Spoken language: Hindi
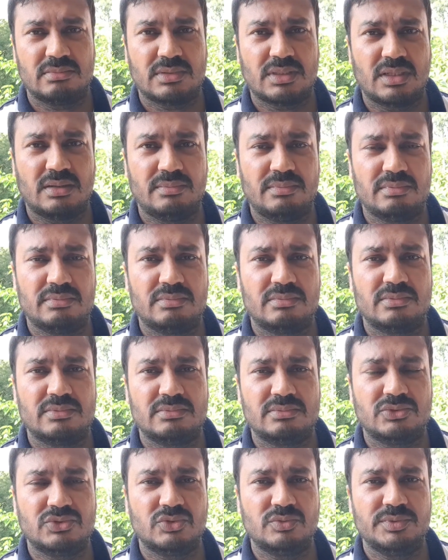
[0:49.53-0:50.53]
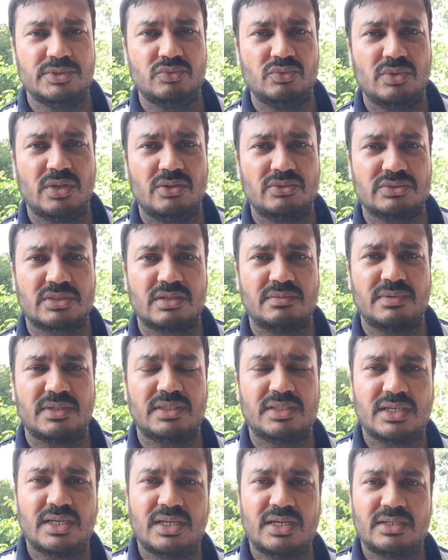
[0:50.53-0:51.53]
का जो भी हुआ उसके
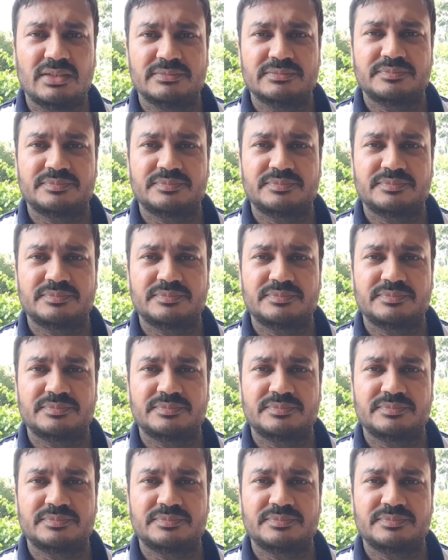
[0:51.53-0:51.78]
बाद खैर